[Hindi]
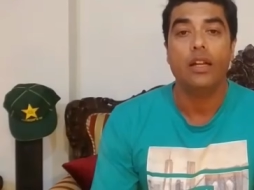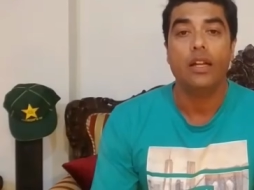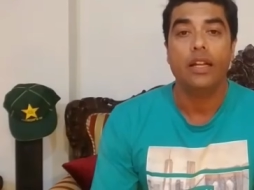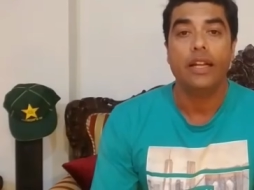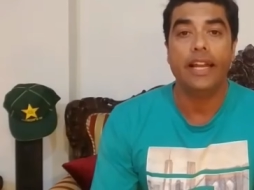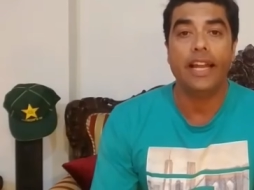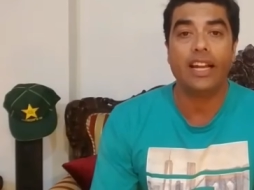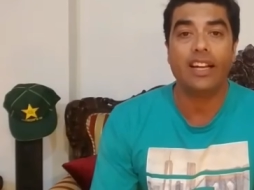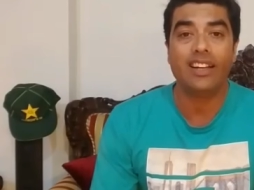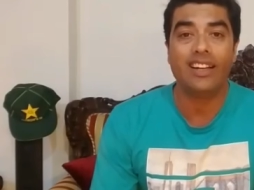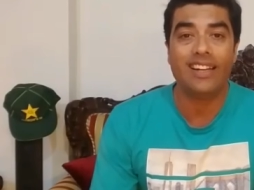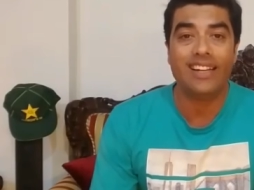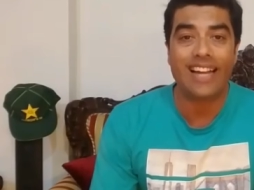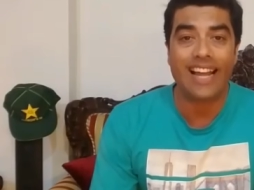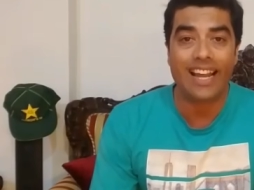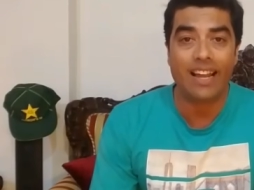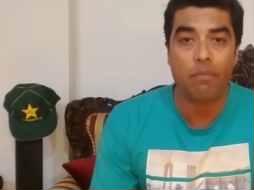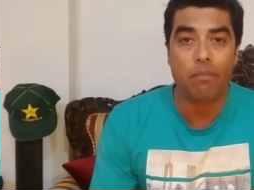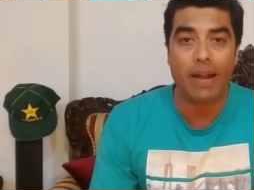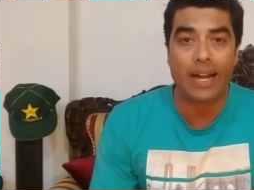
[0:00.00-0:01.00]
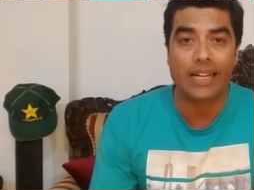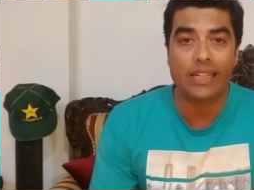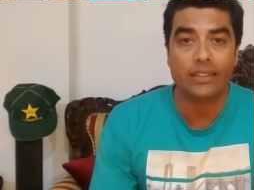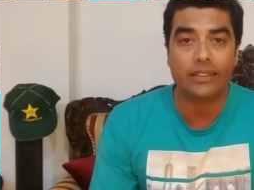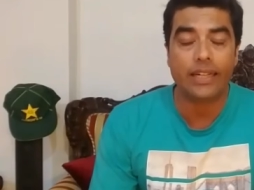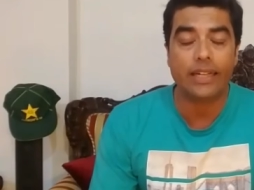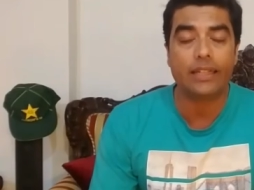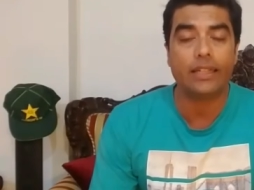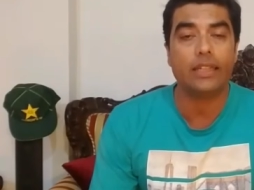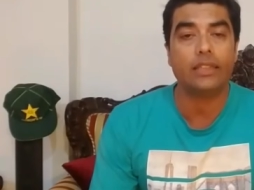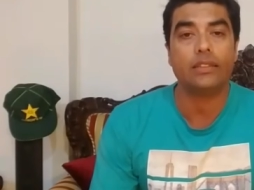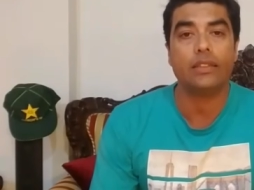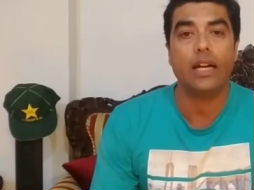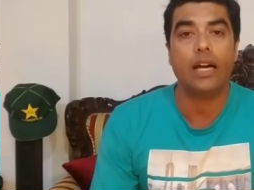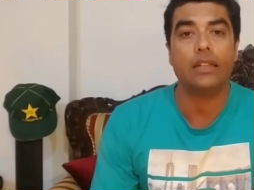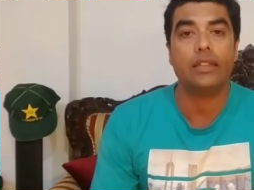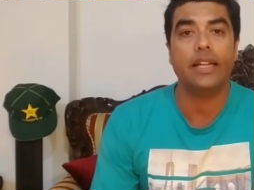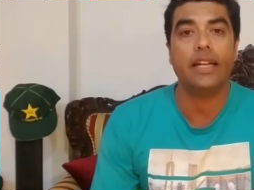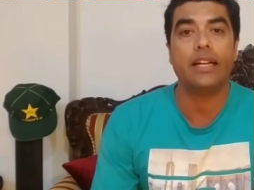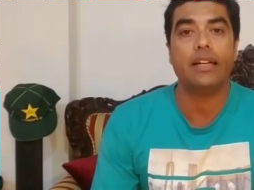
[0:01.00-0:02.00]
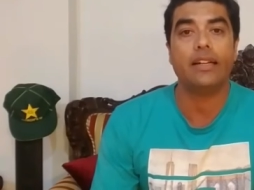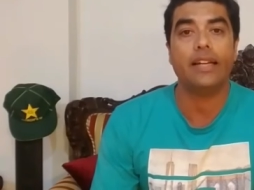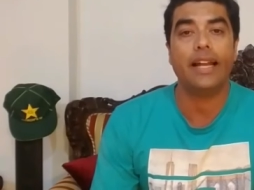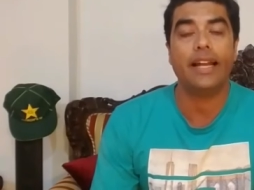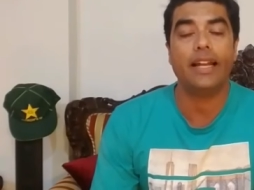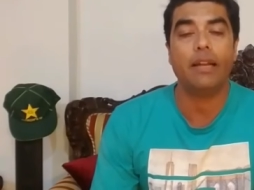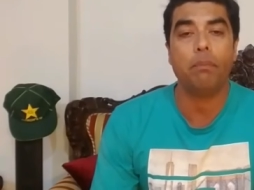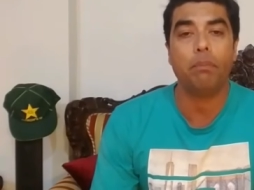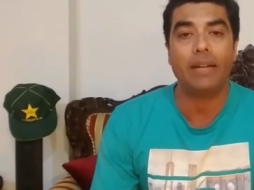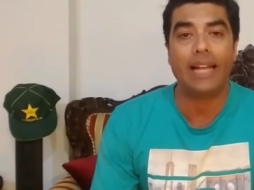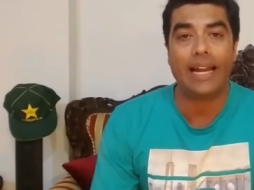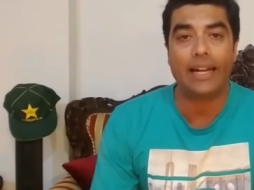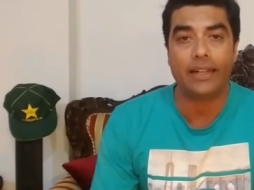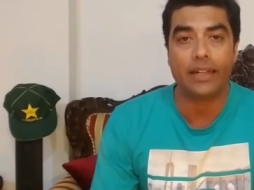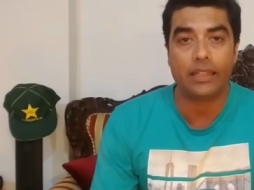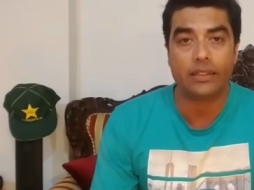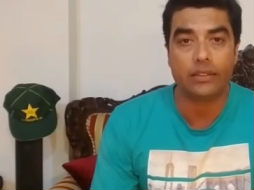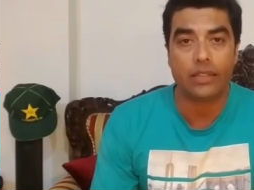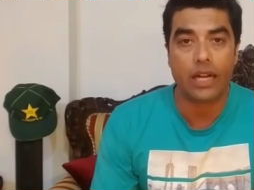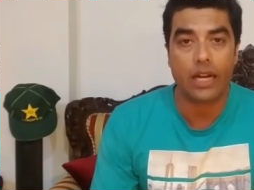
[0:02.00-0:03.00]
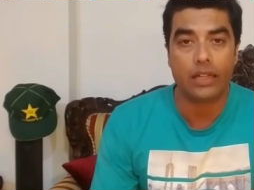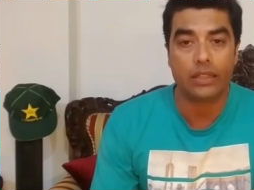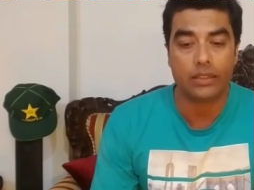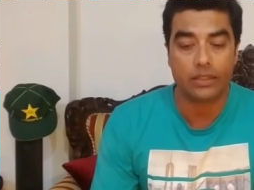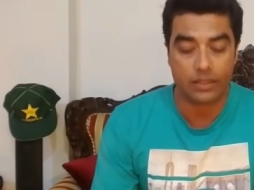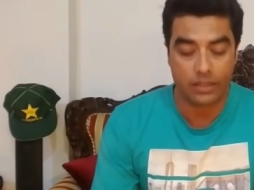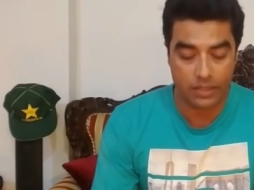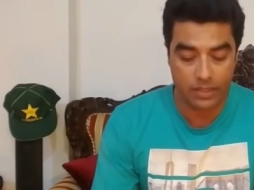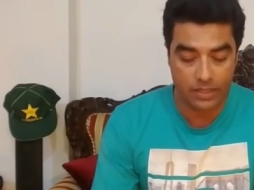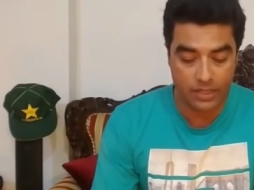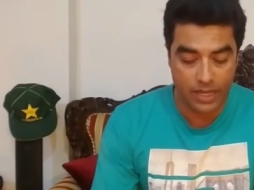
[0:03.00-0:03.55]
एक नए माइंडसेट के साथ एक नए प्लान के साथ